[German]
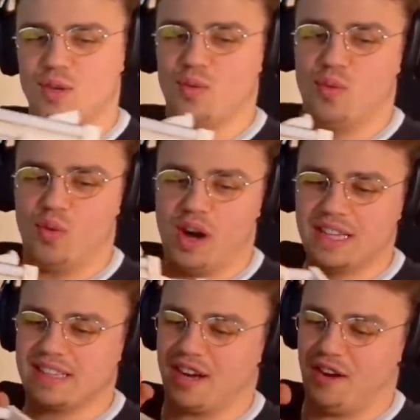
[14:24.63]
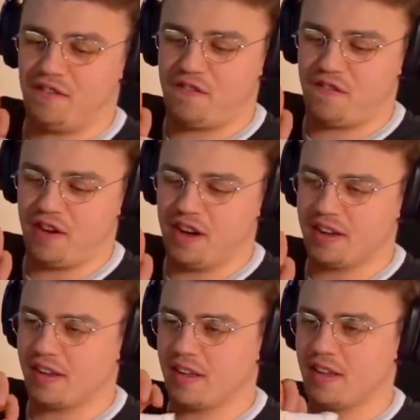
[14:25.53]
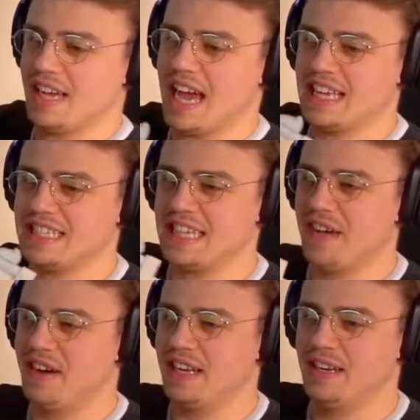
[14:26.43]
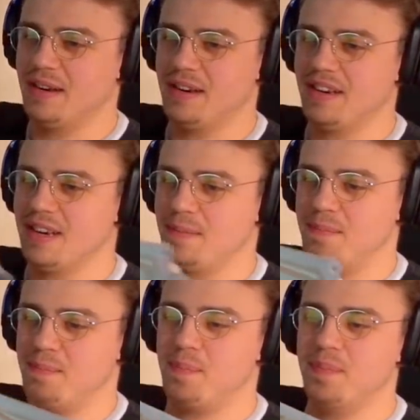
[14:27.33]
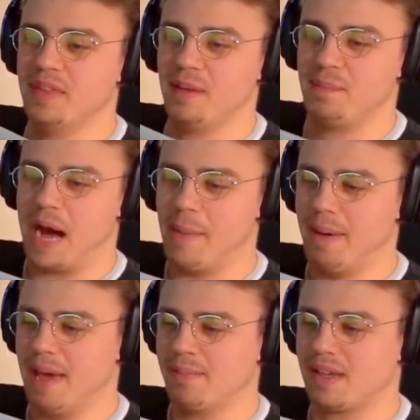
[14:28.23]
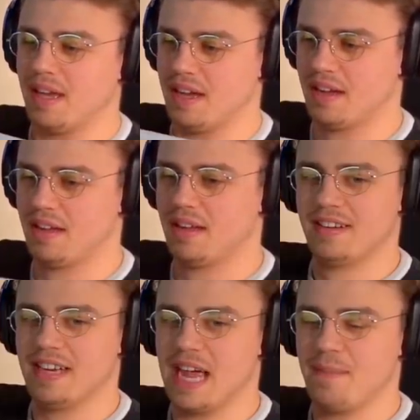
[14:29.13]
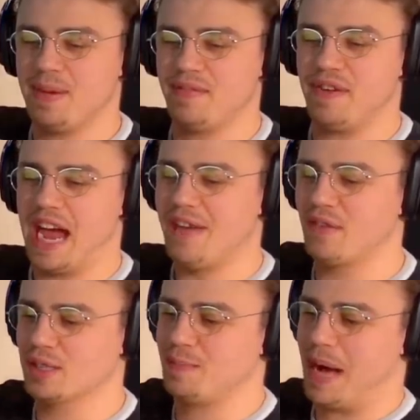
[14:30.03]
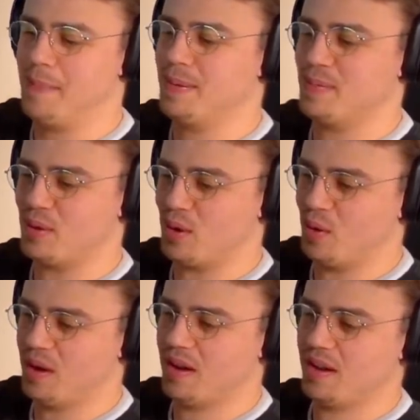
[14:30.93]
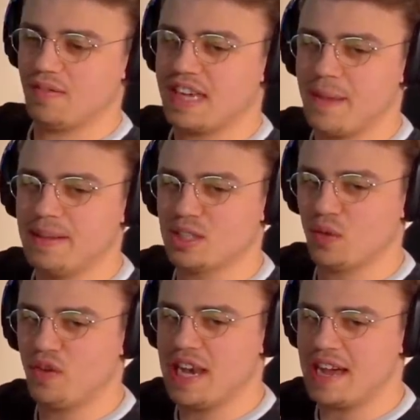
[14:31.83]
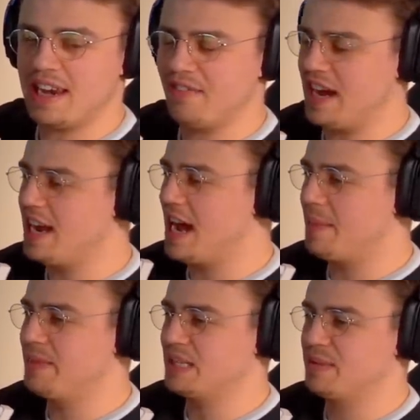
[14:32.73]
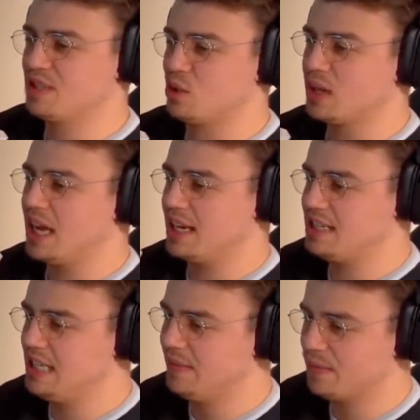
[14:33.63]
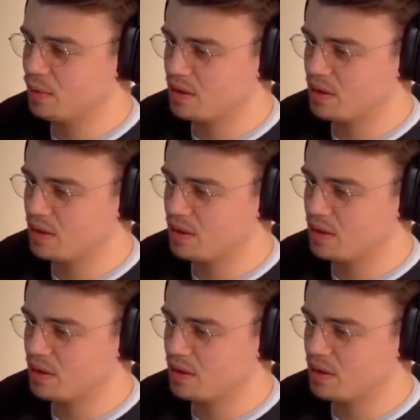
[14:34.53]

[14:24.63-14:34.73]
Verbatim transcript: what the fuck? Es ist einfach ein, ein, ein Pub-MG. Eine MP5 aus Pappe, Bro. Wie kann man so viel Langeweile haben, dass man so kreativ wird?